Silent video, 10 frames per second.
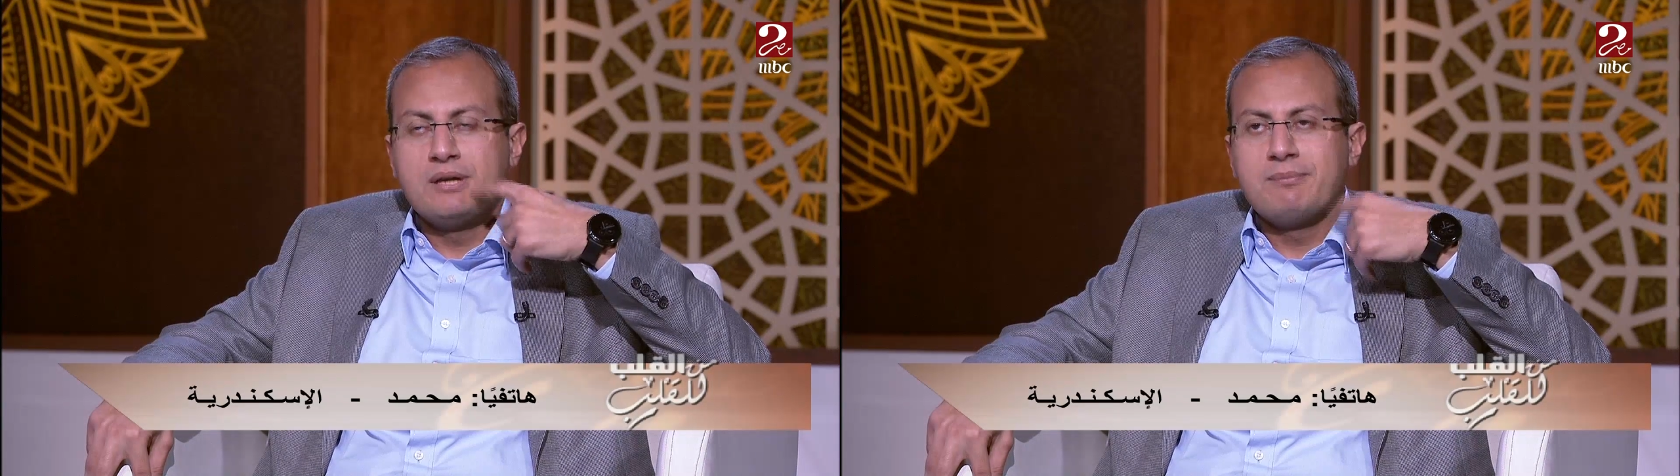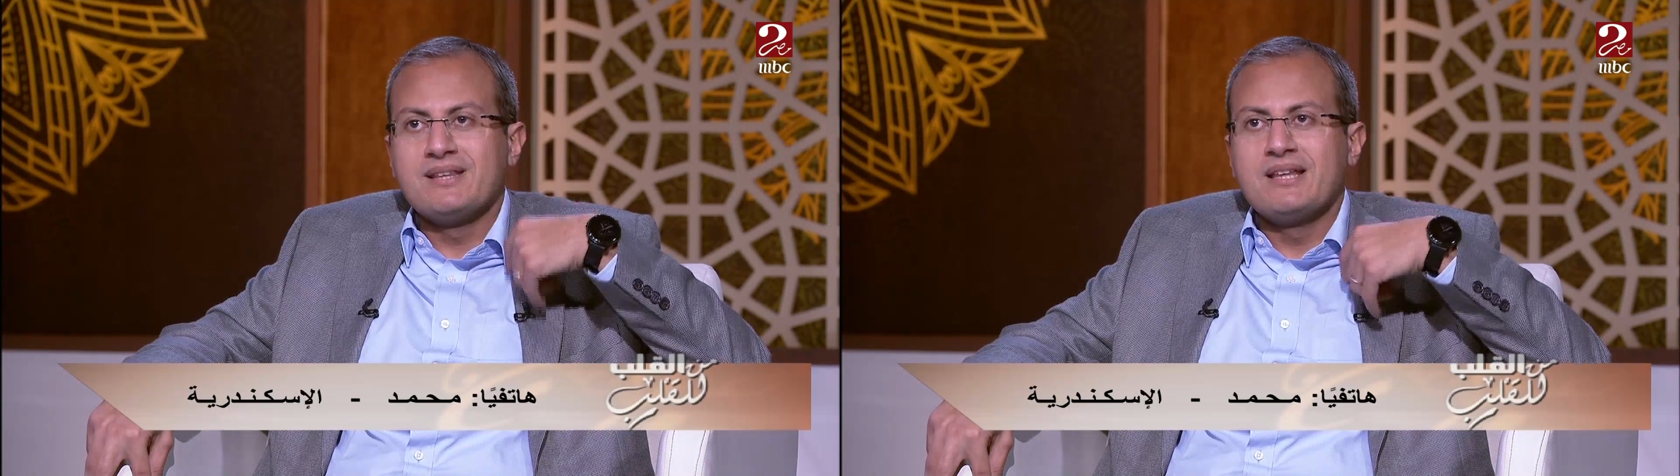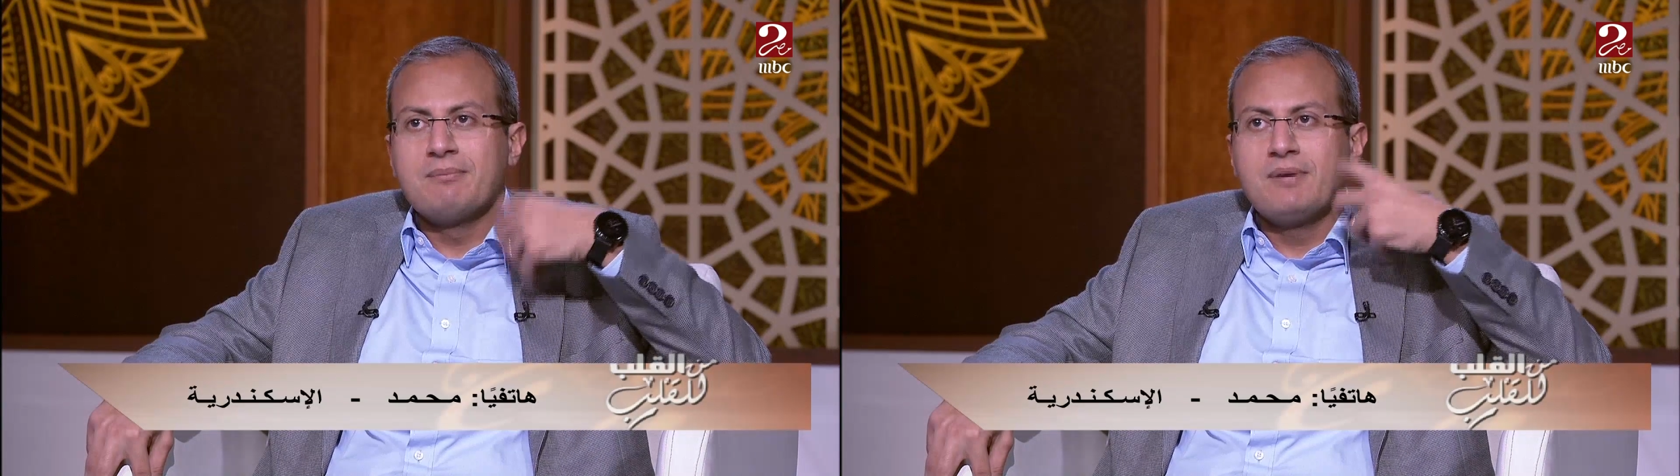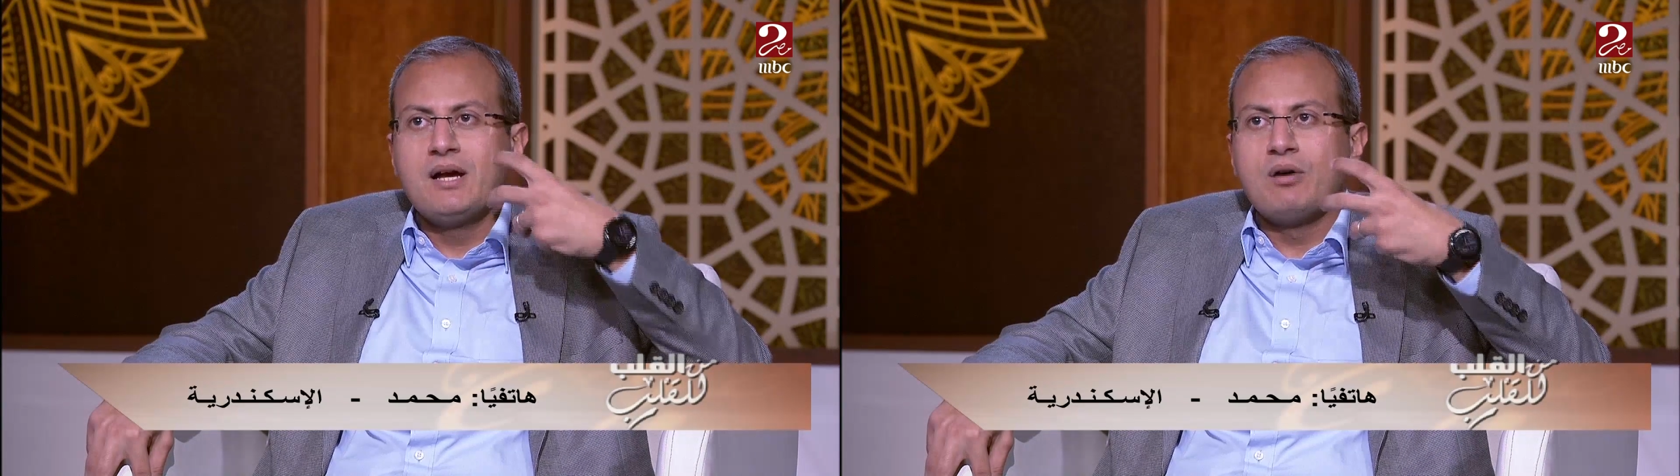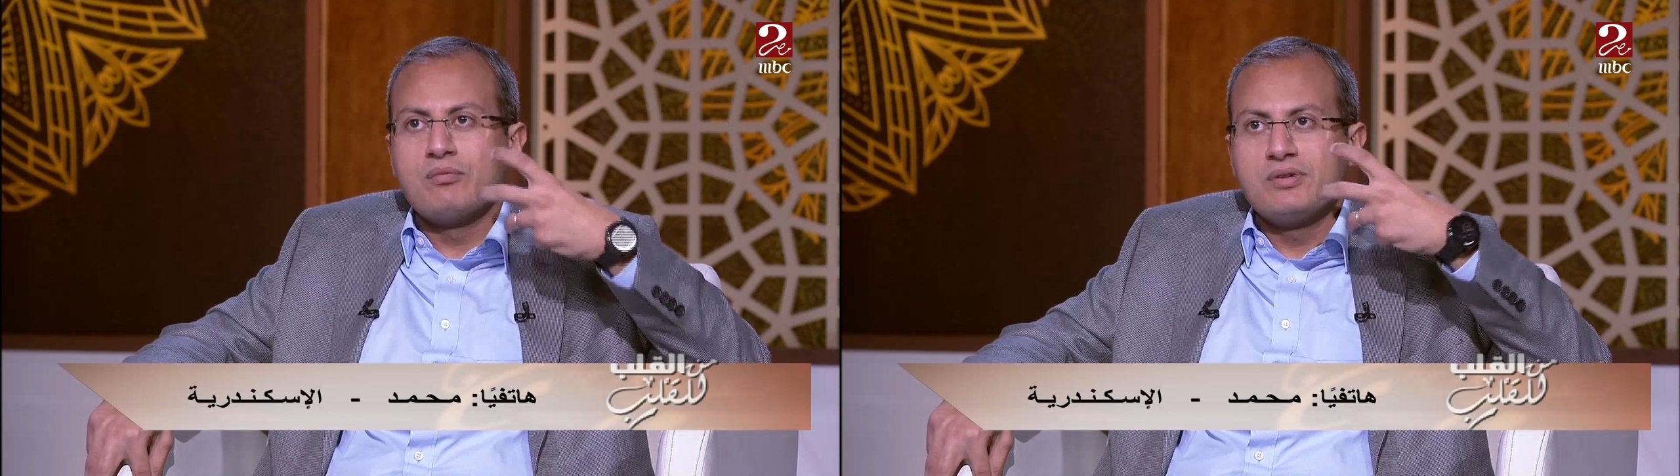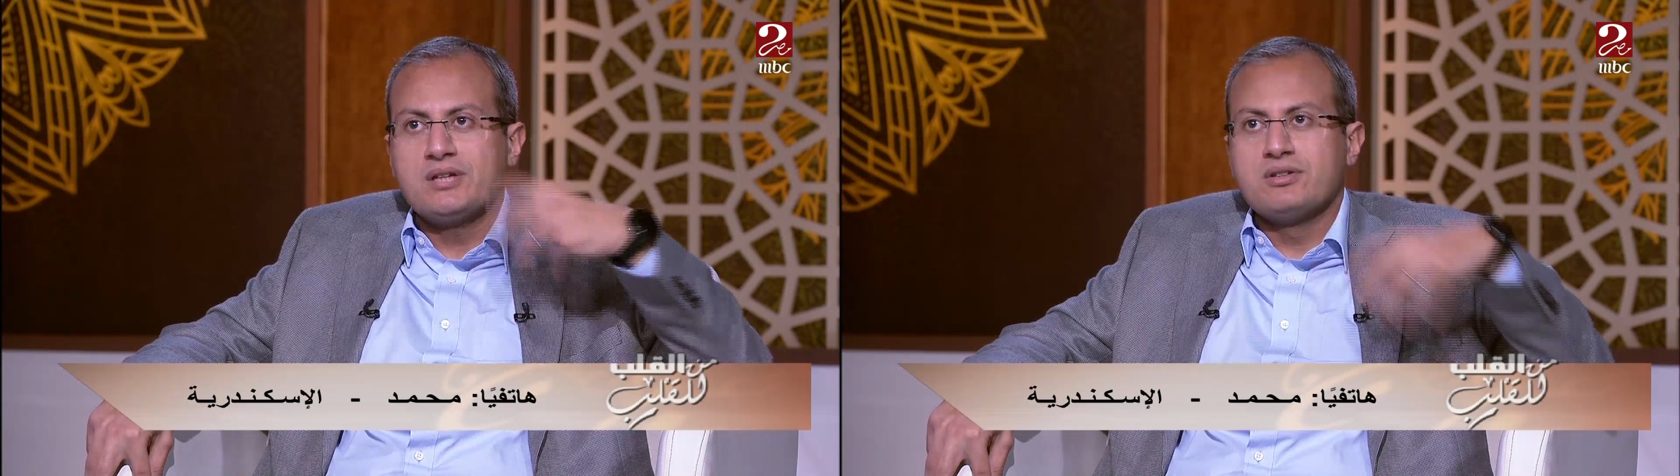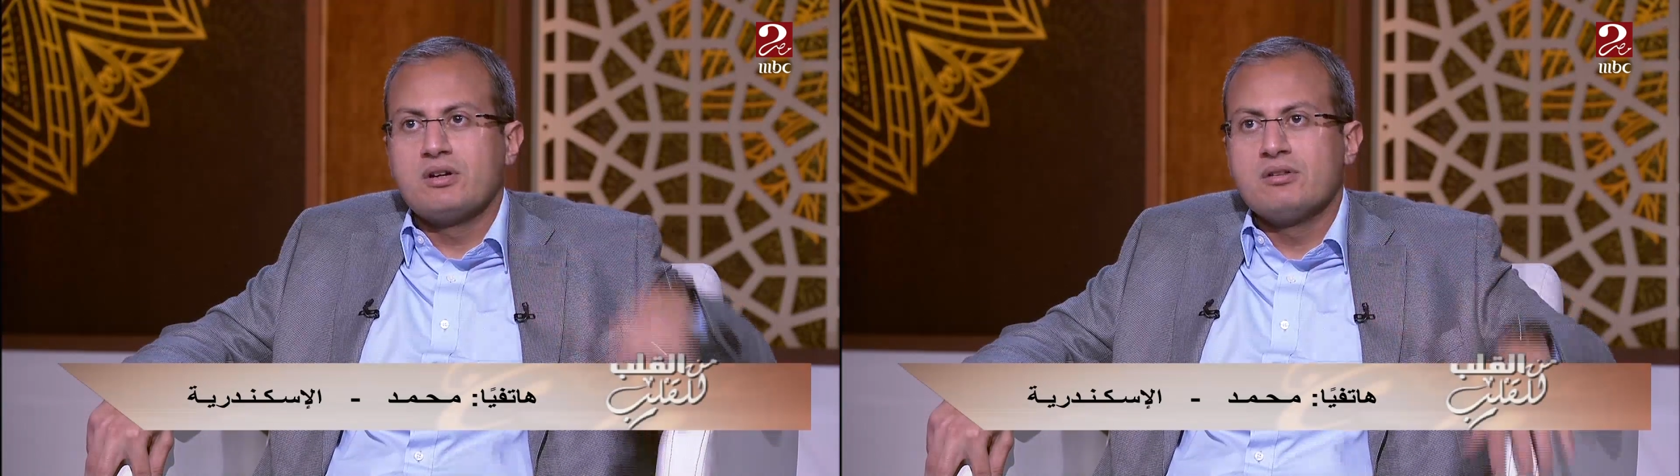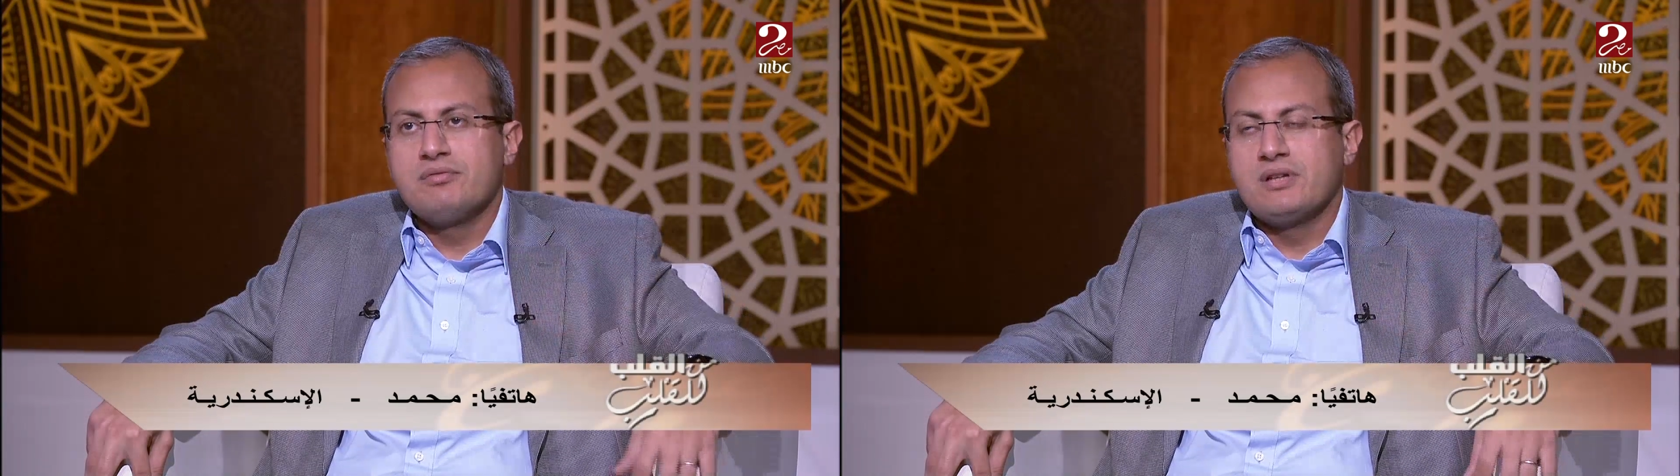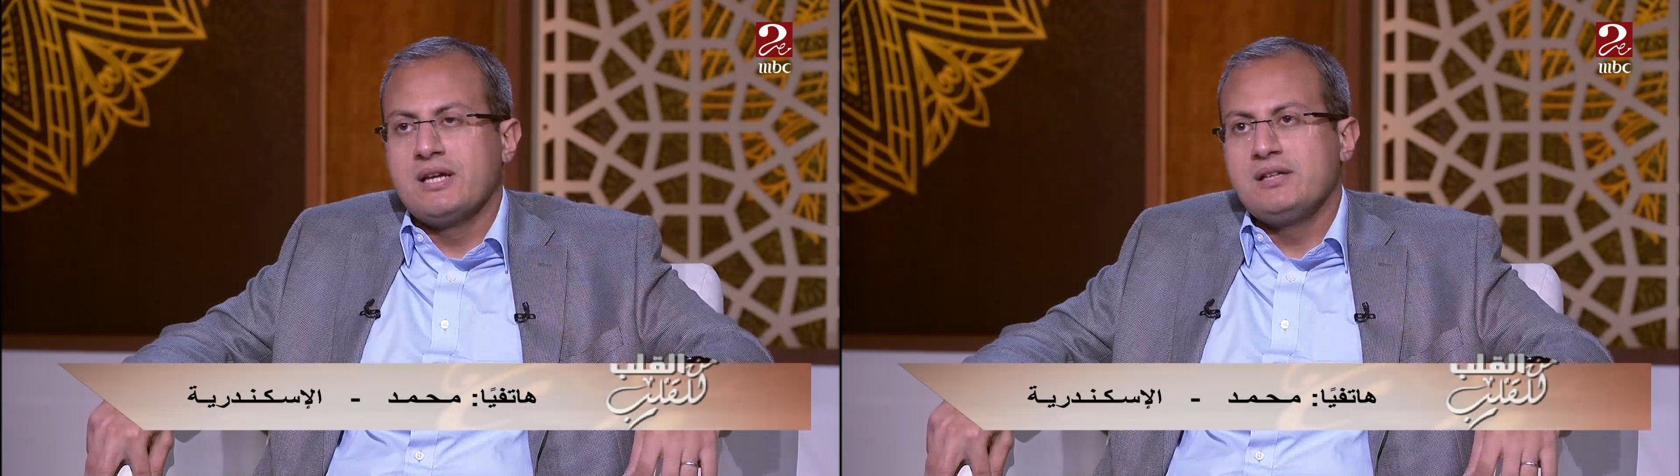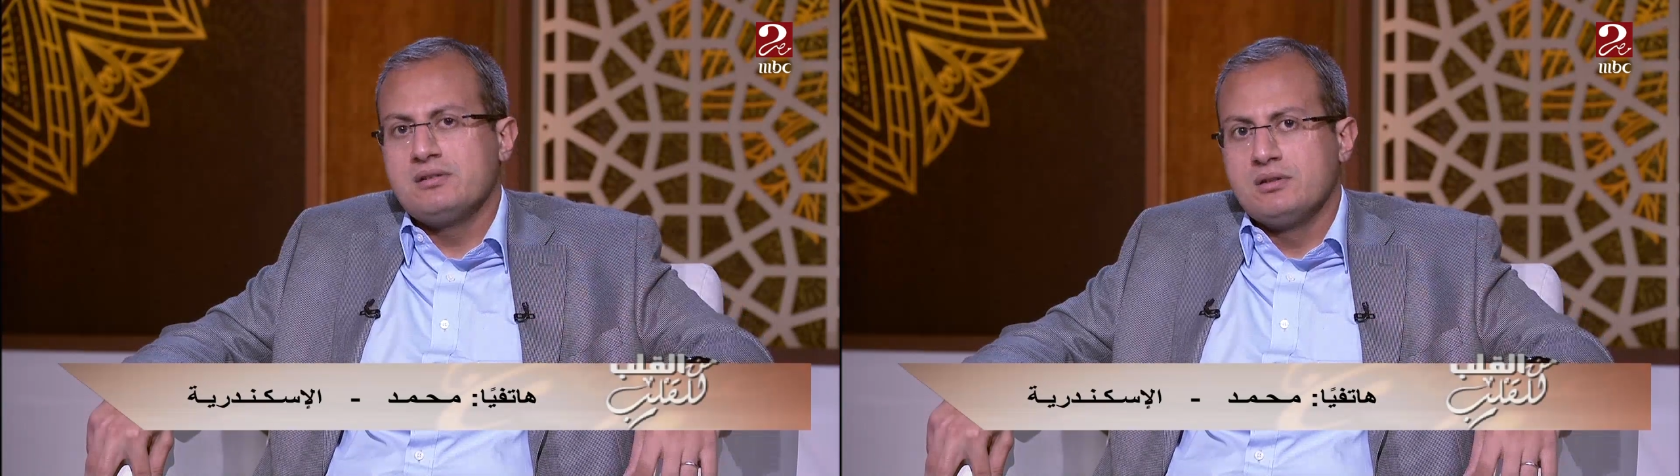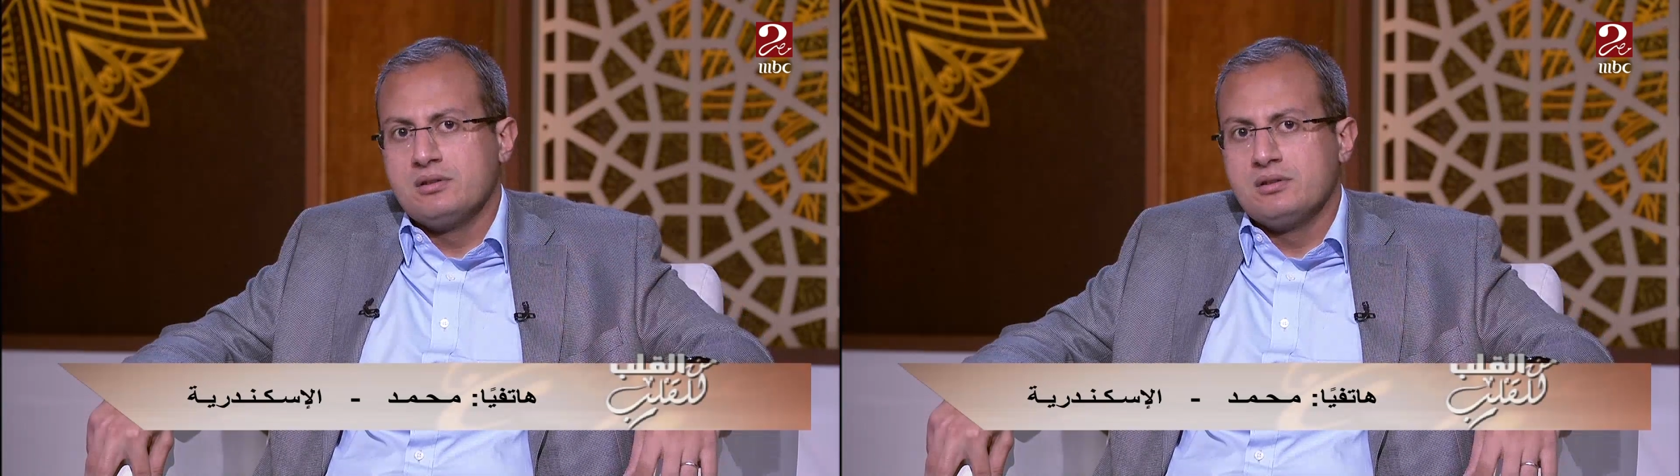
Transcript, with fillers: بتدمع او في احتقان في العين؟